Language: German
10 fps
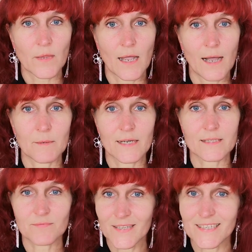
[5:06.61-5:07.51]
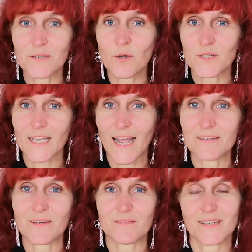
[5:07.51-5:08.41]
aber es war dennoch nicht
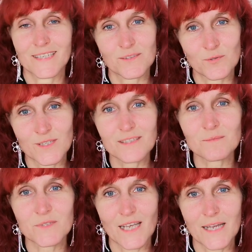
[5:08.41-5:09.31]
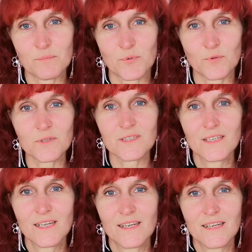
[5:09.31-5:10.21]
einfach, weil ich zu diesem Zeitpunkt
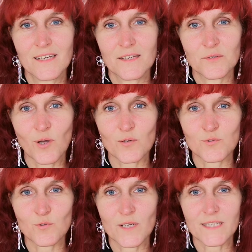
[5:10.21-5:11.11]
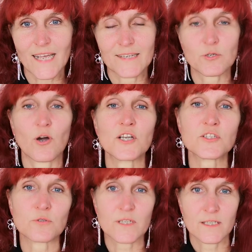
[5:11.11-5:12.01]
noch so in der
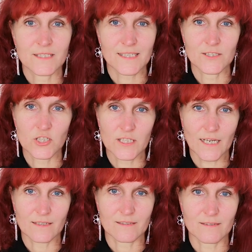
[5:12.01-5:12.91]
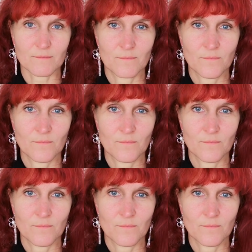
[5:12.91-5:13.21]
Enttäuschung drin steckte.